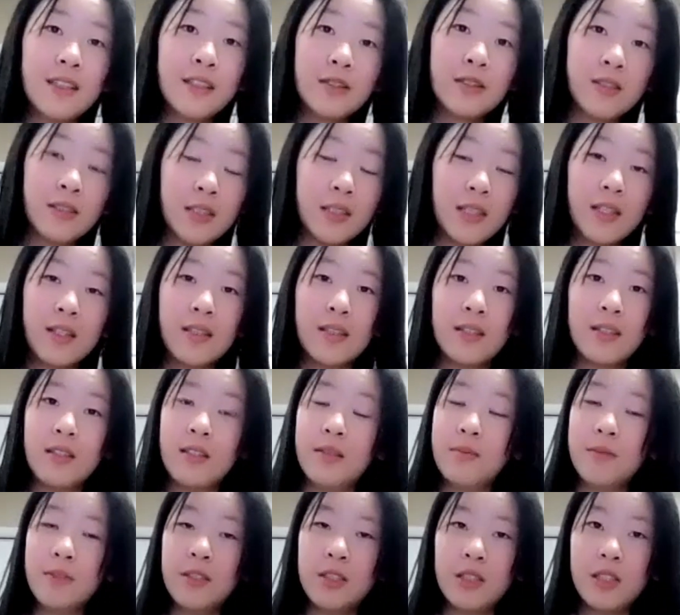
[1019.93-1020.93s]
妍的学校
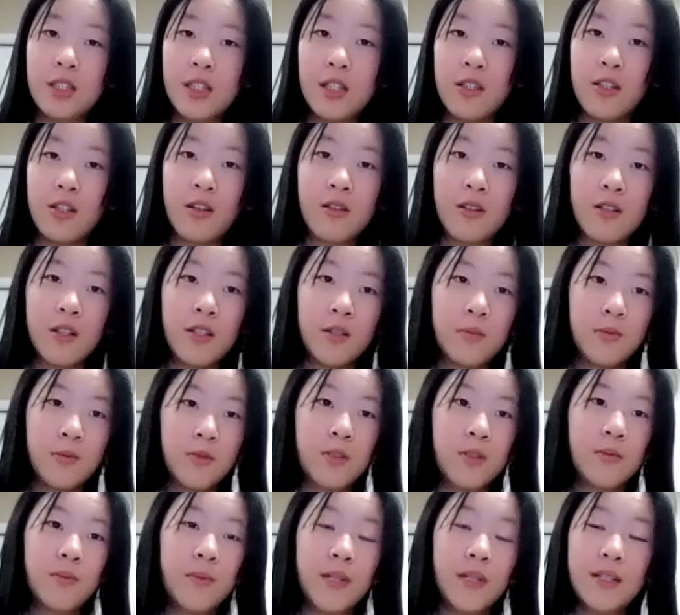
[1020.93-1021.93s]
呢？你们学校的
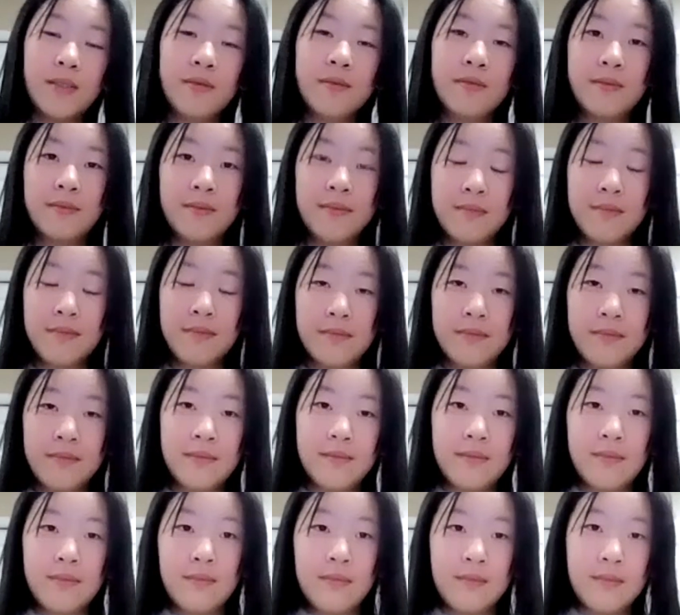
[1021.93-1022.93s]
club 多吗？
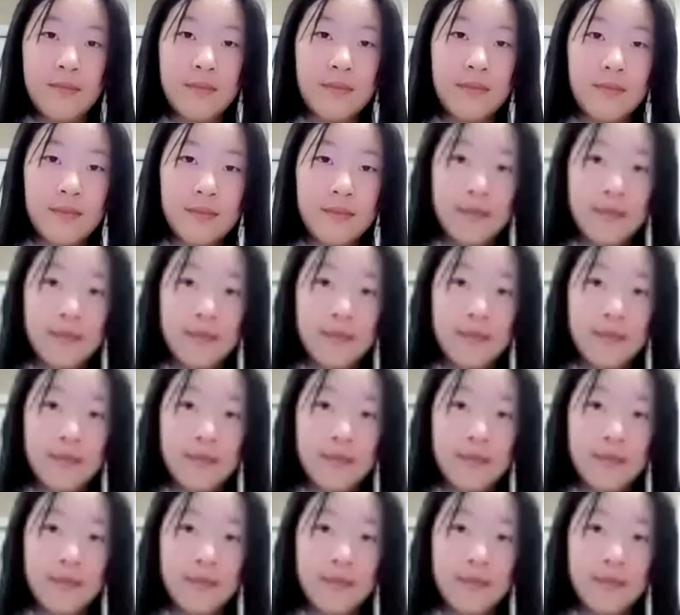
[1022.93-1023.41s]
我